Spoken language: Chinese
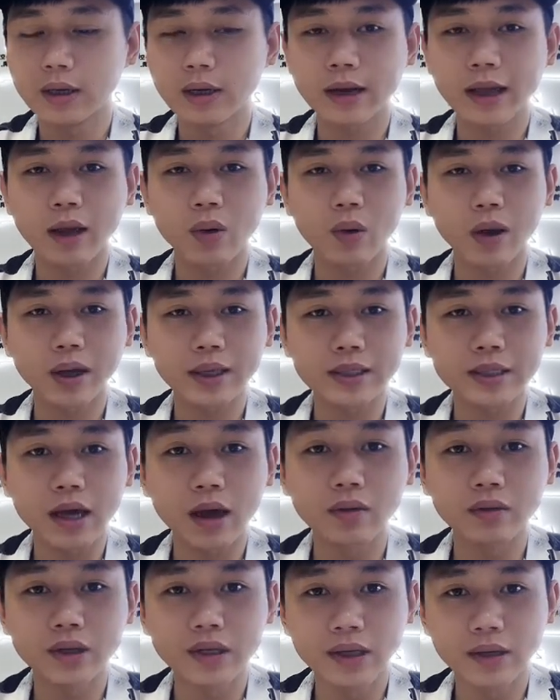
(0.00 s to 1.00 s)
量化
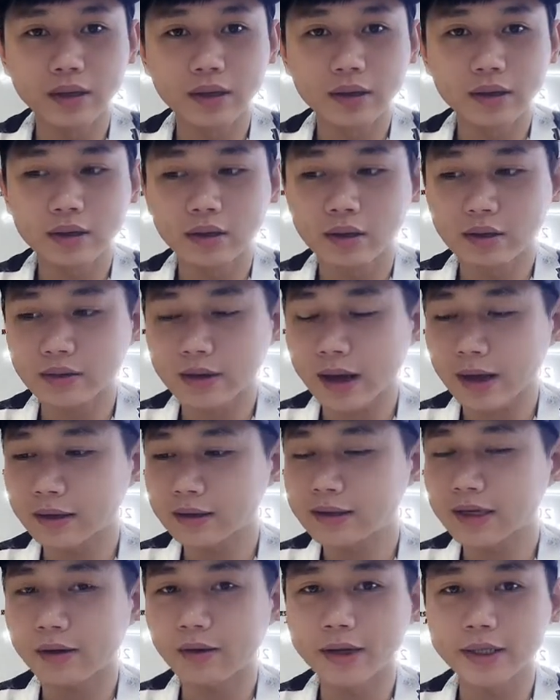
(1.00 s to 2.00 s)
交易是吧？
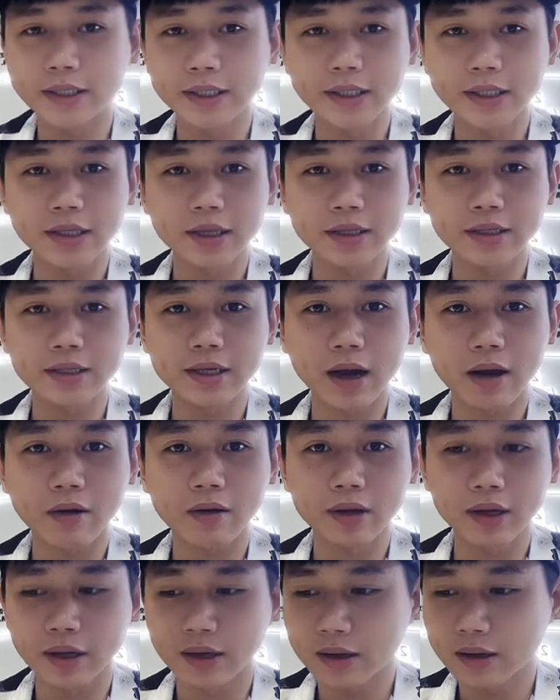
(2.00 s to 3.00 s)
交给机器人
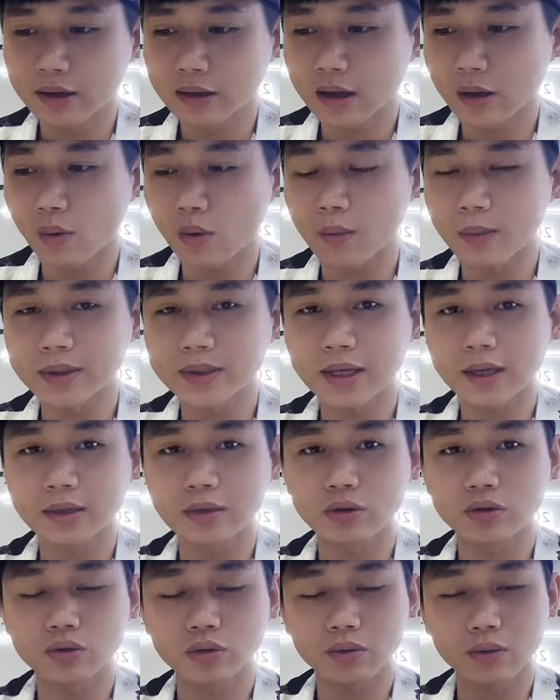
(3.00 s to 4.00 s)
交易。那我们现
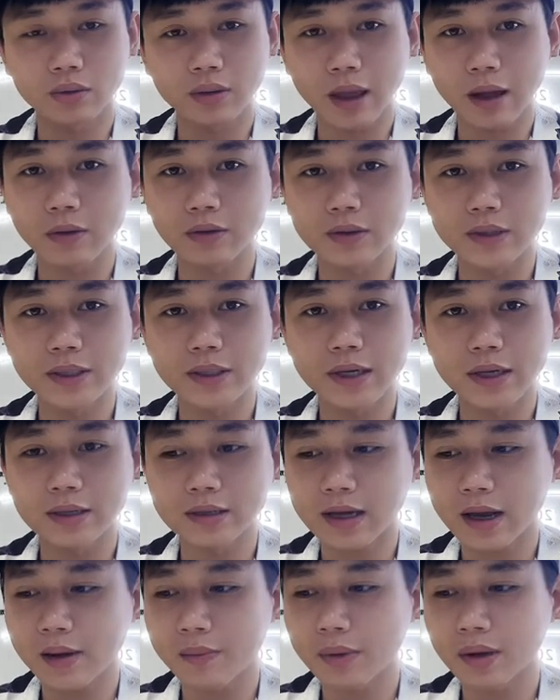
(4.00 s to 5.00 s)
在到机器人
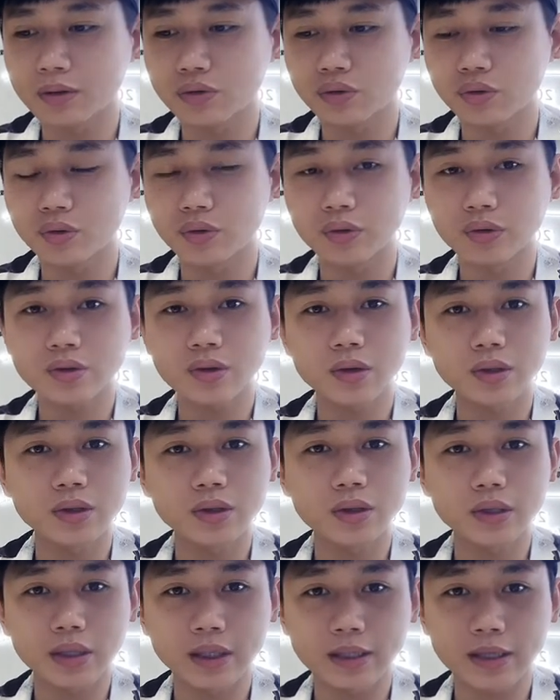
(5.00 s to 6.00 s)
上面去设
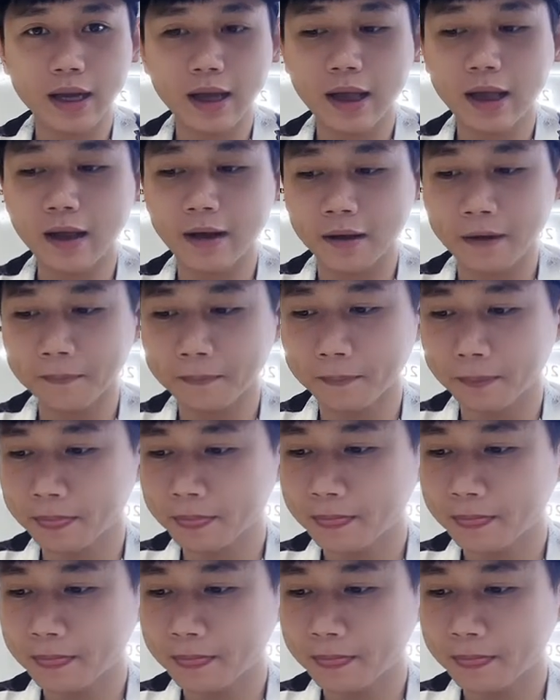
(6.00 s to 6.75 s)
置一下看看。